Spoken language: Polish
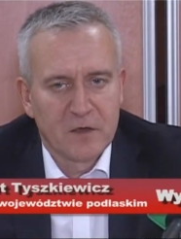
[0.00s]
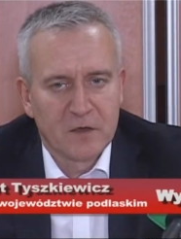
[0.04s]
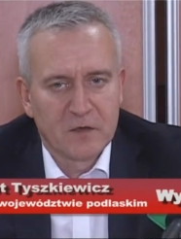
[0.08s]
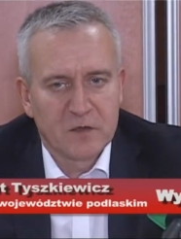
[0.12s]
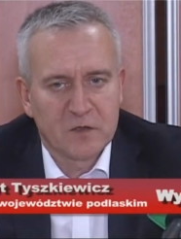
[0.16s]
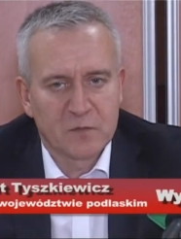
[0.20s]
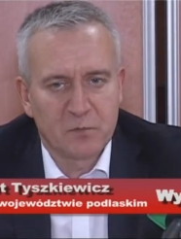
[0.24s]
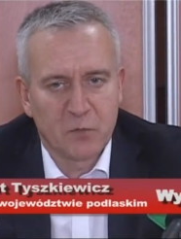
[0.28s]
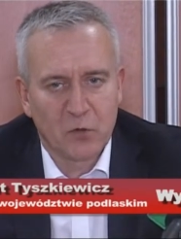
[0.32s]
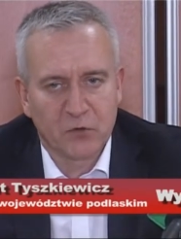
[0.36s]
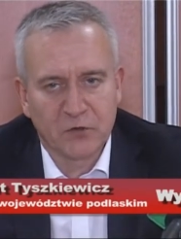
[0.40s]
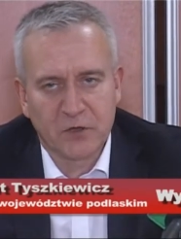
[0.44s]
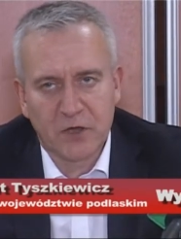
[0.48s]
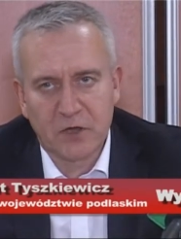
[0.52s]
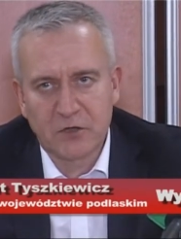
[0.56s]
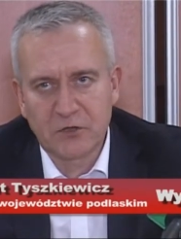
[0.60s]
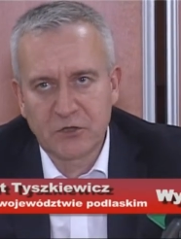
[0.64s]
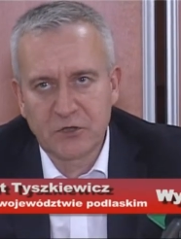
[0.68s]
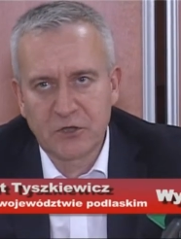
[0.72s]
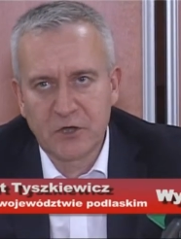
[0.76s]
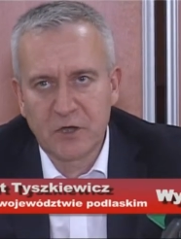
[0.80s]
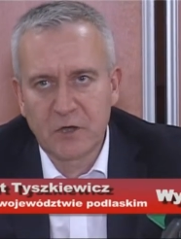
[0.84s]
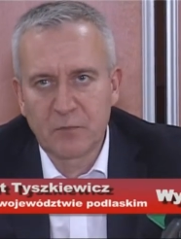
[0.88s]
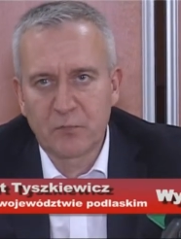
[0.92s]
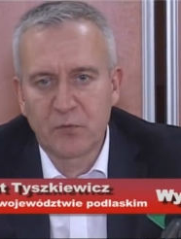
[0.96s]
spotkać
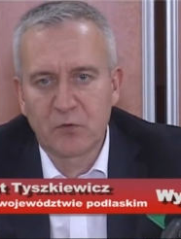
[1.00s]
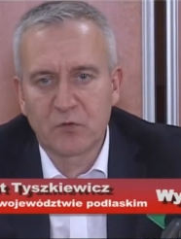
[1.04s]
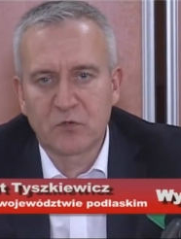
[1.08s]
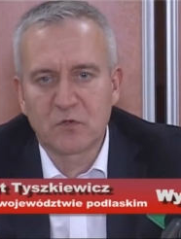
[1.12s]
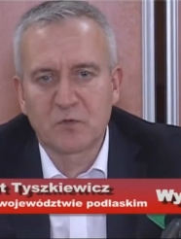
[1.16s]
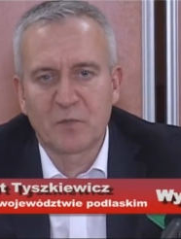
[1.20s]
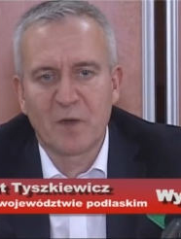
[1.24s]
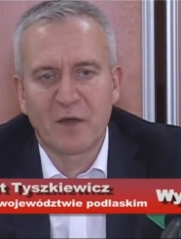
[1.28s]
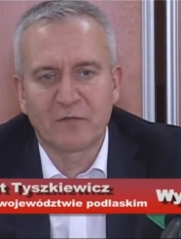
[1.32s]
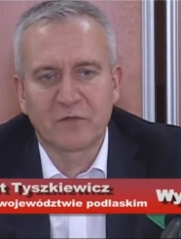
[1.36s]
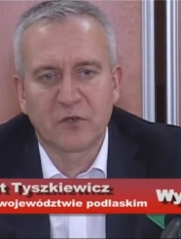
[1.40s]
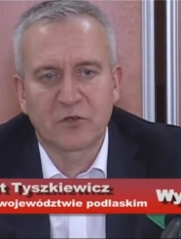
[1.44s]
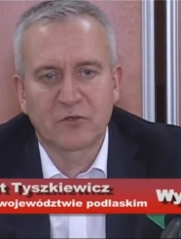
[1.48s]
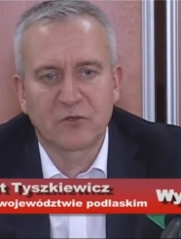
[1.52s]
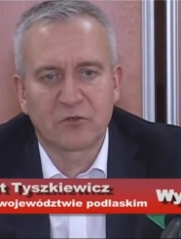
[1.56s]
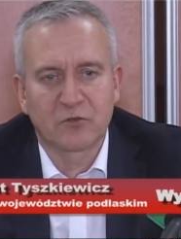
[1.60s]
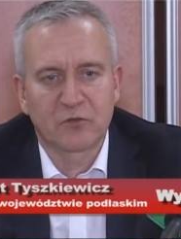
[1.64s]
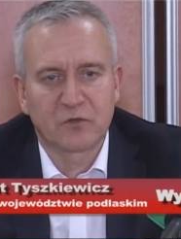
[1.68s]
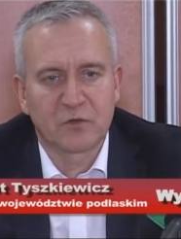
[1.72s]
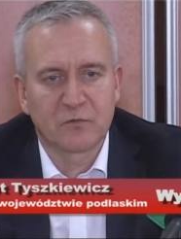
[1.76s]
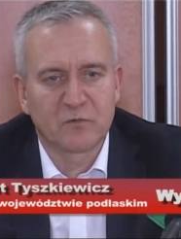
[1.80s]
się i porozmawiać o tym